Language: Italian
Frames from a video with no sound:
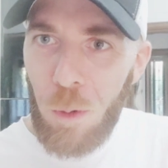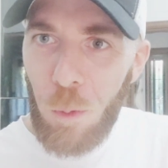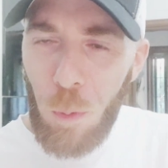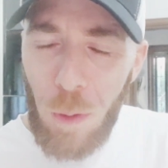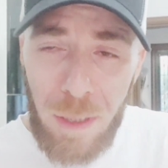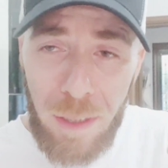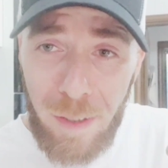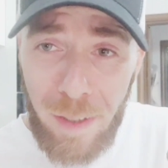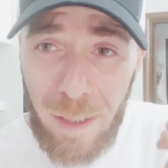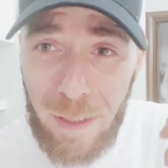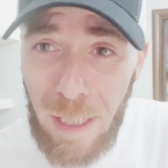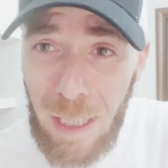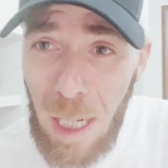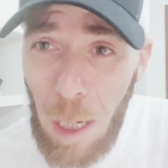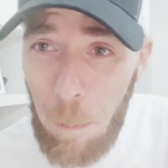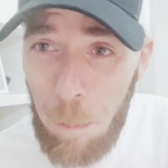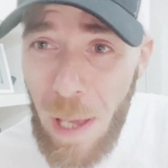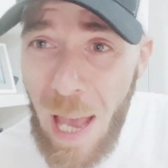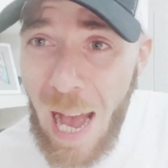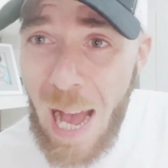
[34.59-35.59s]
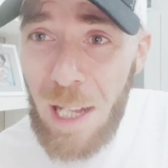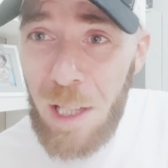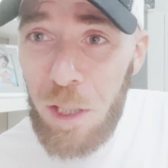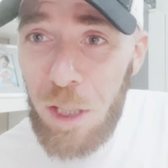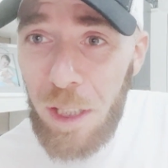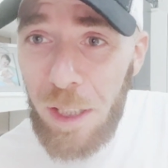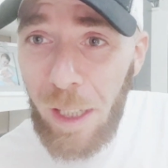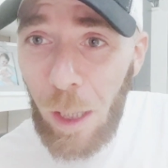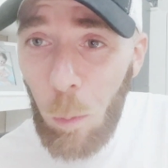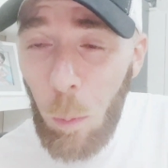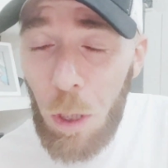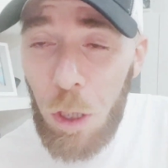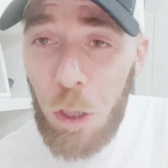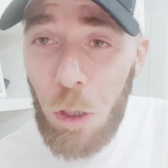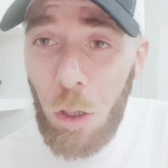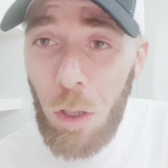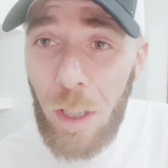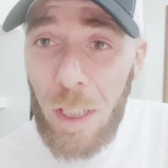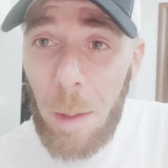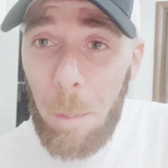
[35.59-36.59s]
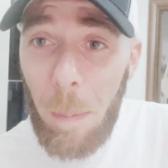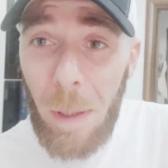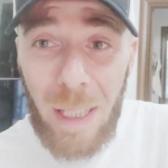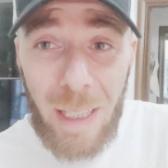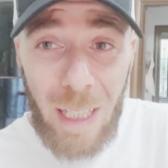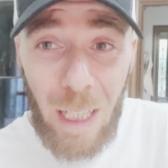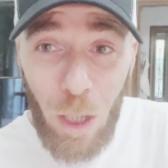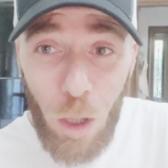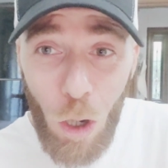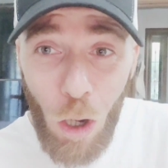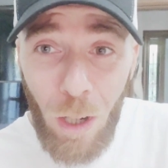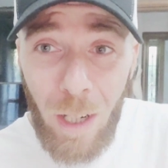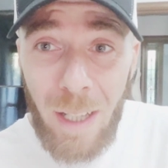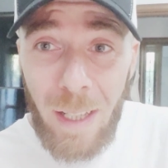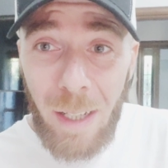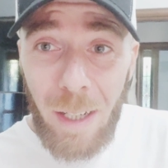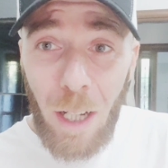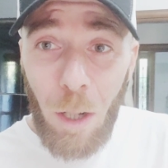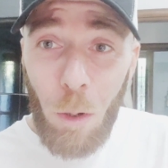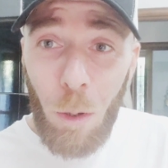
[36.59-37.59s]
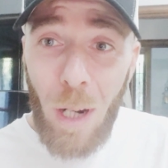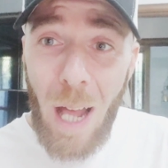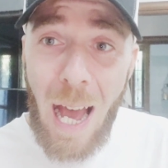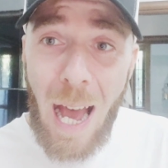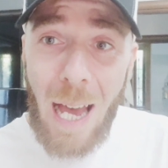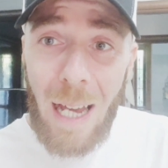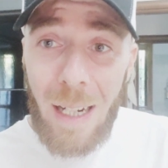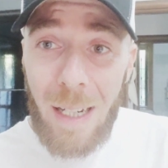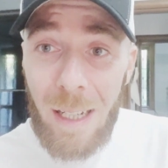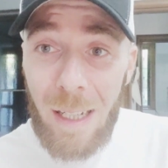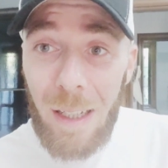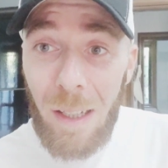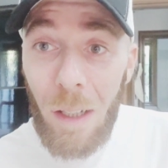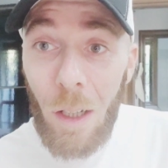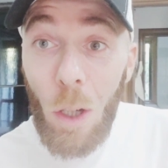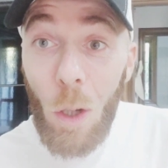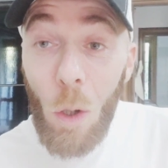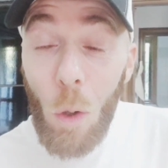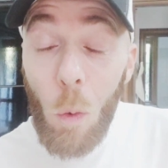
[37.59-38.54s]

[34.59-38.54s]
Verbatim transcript: Quindi siete lì a piangere da due giorni perché il gol è irregolare